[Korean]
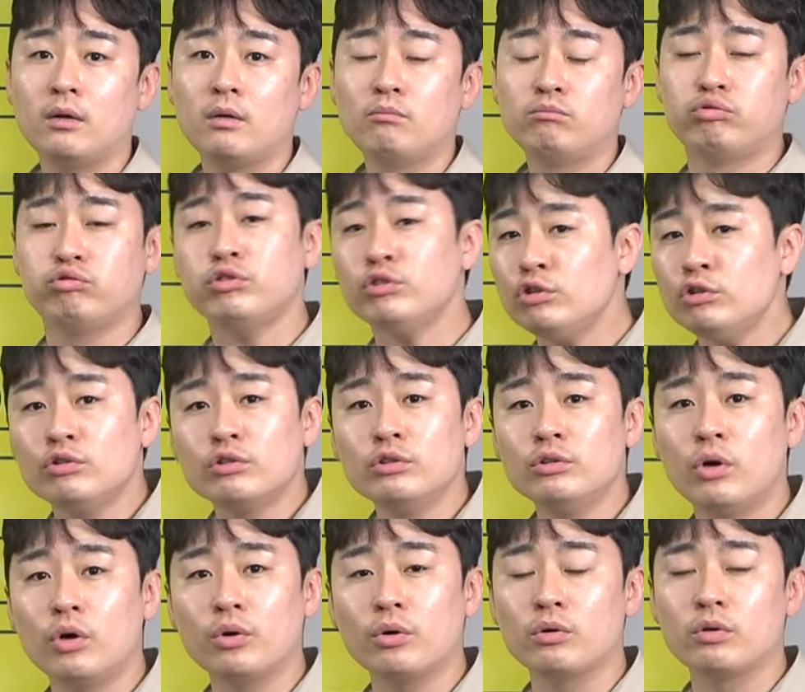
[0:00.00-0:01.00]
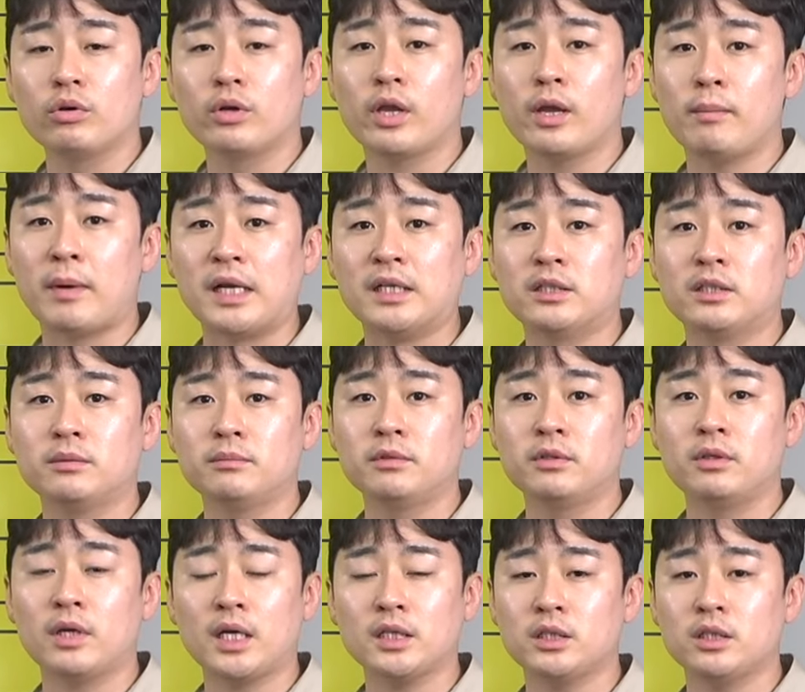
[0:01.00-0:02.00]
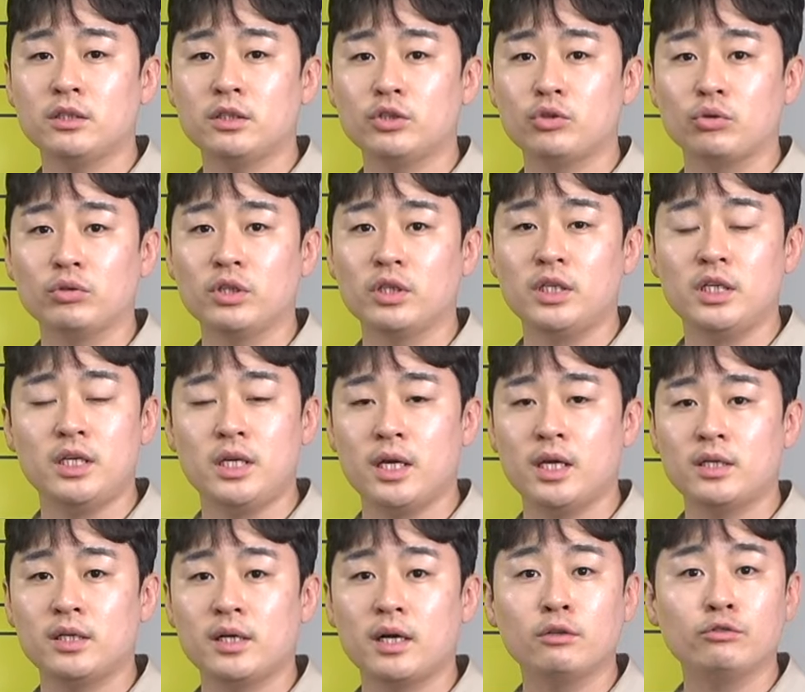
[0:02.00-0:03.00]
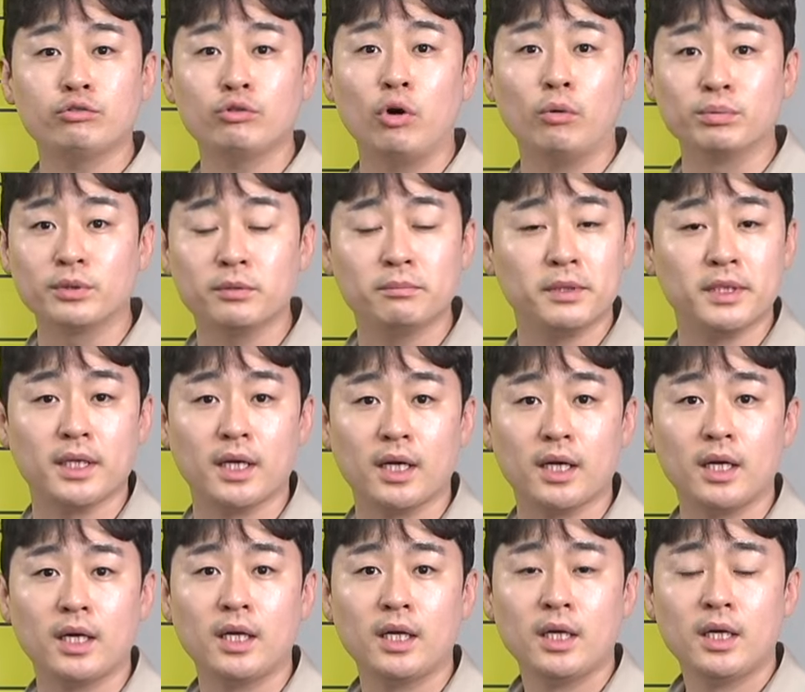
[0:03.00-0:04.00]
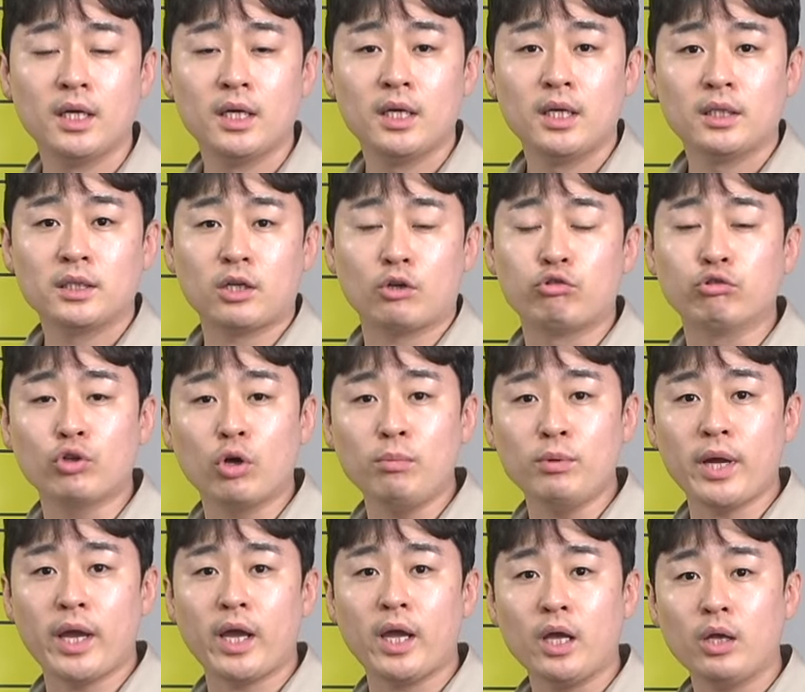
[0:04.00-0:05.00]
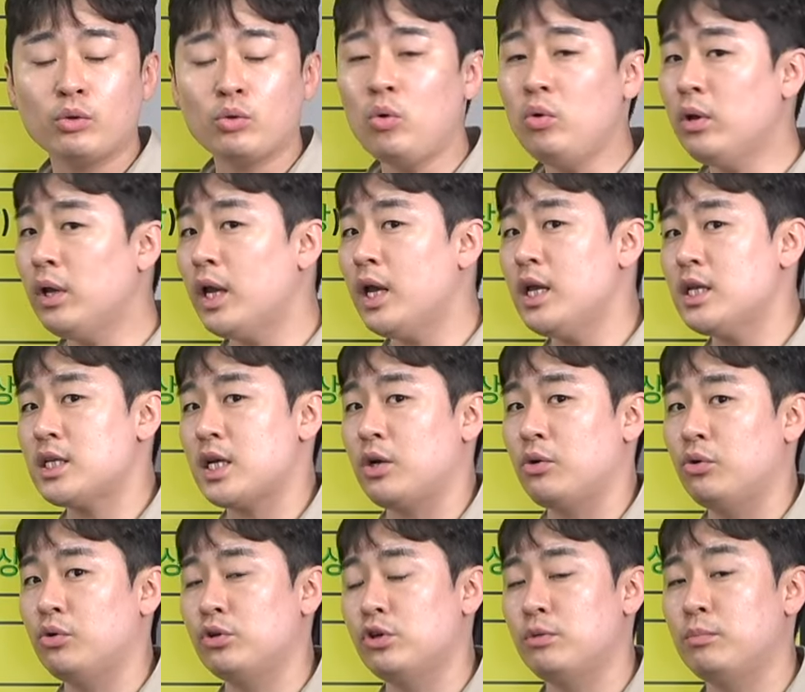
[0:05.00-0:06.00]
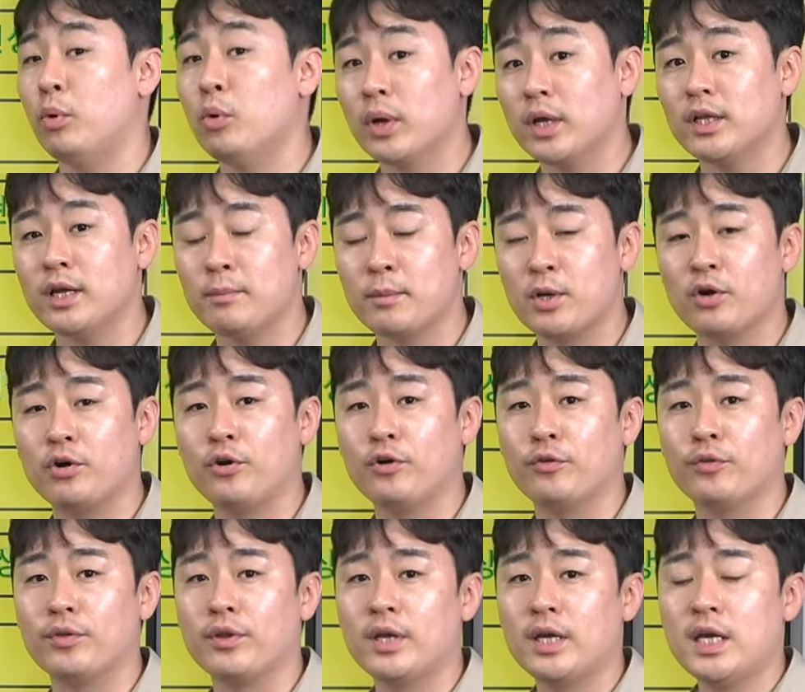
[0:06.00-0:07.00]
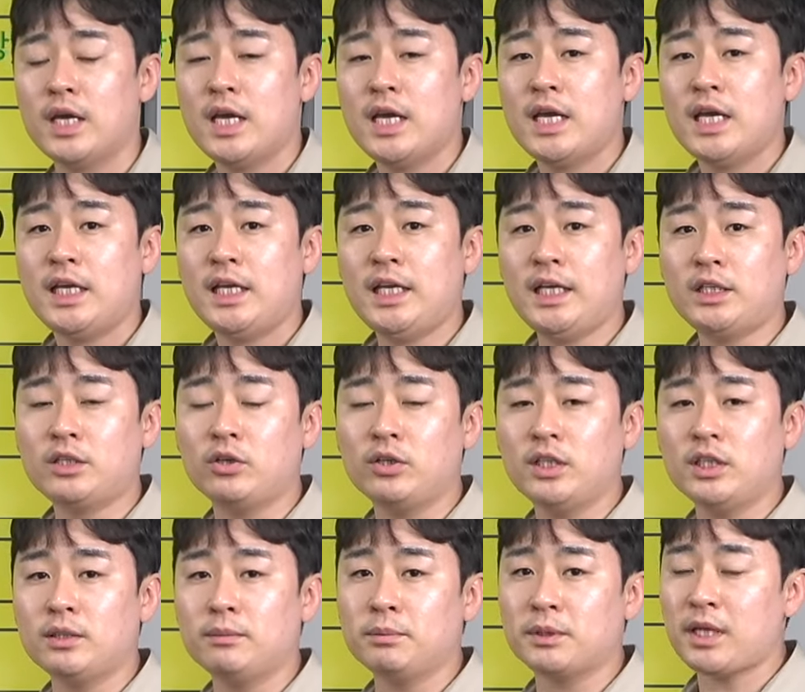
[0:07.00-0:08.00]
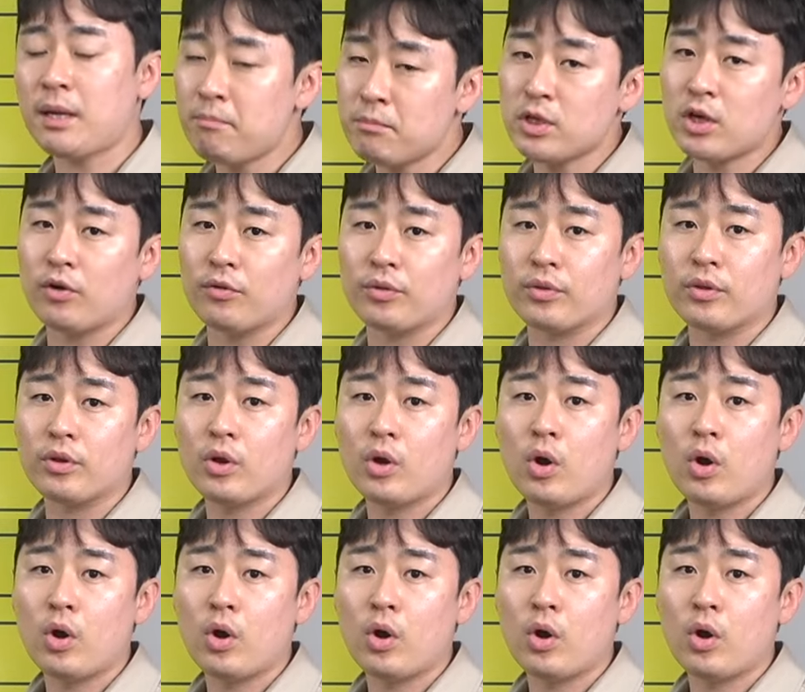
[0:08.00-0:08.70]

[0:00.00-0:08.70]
무슨 근거로 그렇게 말씀을 하시는 저는 이해를 할 수가 없습니다. 자, 국토부의 통계 자료를 보게 되면 2023년